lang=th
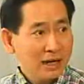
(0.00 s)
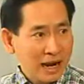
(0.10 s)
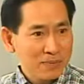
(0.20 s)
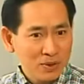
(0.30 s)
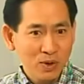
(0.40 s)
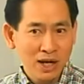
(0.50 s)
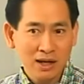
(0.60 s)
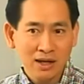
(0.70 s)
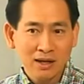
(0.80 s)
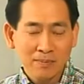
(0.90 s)
กลายเป็นว่า
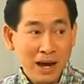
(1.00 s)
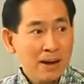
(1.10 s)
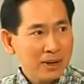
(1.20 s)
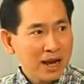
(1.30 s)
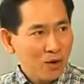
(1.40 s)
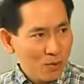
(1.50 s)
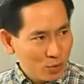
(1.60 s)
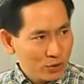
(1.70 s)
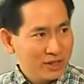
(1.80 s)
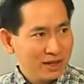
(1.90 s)
ภาพลักษณ์ของบ
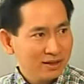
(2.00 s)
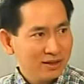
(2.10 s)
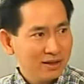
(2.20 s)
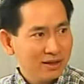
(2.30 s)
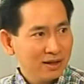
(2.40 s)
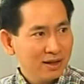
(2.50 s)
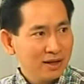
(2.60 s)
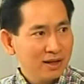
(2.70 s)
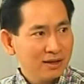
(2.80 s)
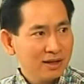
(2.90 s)
ริษัท
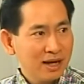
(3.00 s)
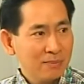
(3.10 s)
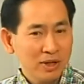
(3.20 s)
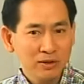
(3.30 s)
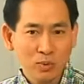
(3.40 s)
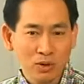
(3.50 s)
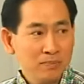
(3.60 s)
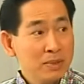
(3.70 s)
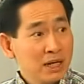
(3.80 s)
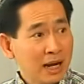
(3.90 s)
นะครับแล้วผล
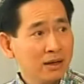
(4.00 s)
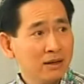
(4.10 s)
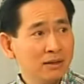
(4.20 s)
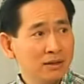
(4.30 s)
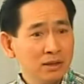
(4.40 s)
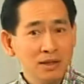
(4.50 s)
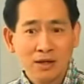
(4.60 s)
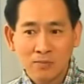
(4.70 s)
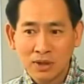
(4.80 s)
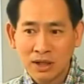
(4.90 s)
เบื้องหลังก็คือ
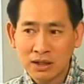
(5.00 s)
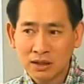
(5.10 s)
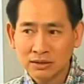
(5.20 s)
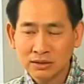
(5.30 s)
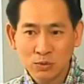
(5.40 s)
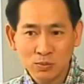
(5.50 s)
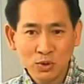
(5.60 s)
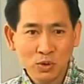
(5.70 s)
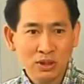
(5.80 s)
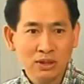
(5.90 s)
ชุมช
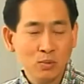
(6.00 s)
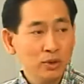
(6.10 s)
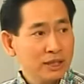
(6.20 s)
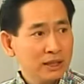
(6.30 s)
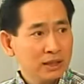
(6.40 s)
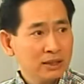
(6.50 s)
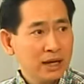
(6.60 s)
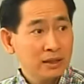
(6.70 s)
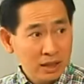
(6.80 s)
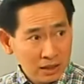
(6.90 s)
นหรือบริษัทต่า
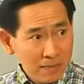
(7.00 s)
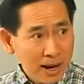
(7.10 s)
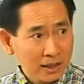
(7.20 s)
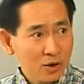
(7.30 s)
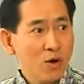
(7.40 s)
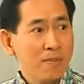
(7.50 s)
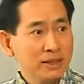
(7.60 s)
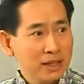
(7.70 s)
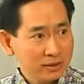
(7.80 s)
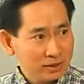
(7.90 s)
งๆหรือรัฐบาลก็มา
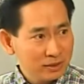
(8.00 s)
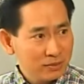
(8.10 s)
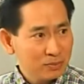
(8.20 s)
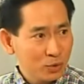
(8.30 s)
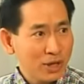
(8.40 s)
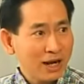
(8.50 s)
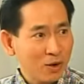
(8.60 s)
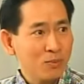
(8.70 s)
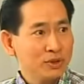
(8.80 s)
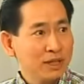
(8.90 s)
สั่งซื้อ Product ข
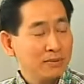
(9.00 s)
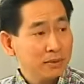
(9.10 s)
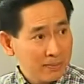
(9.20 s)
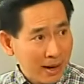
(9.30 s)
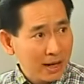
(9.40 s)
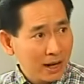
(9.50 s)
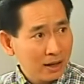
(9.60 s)
องบริษัทในภายหลัง